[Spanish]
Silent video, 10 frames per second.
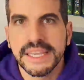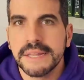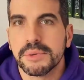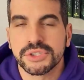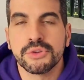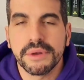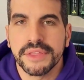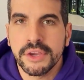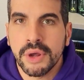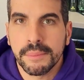Y del puesto número
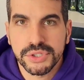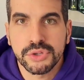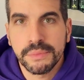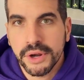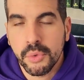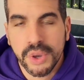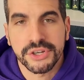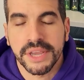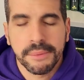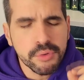5 al puesto número 4,
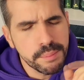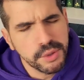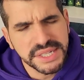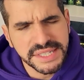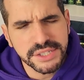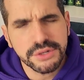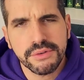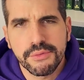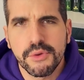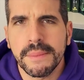que por un poquitito fue